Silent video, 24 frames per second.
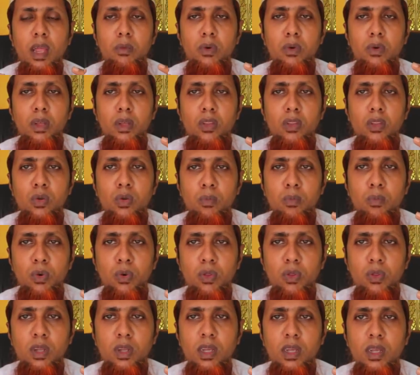এমন কিছু
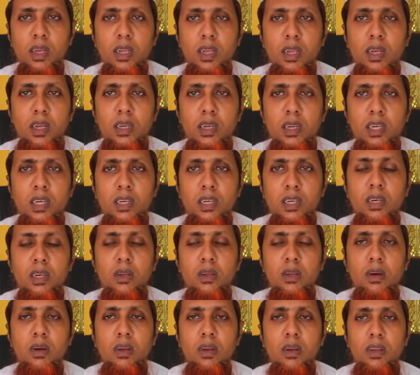প্রতিক্রিয়া
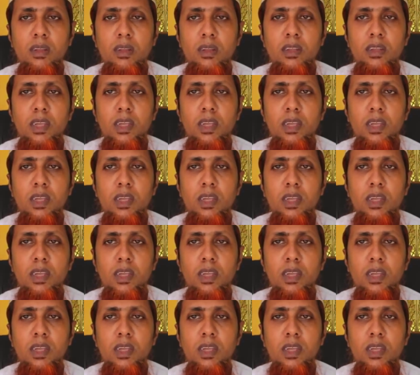সৃষ্টি করে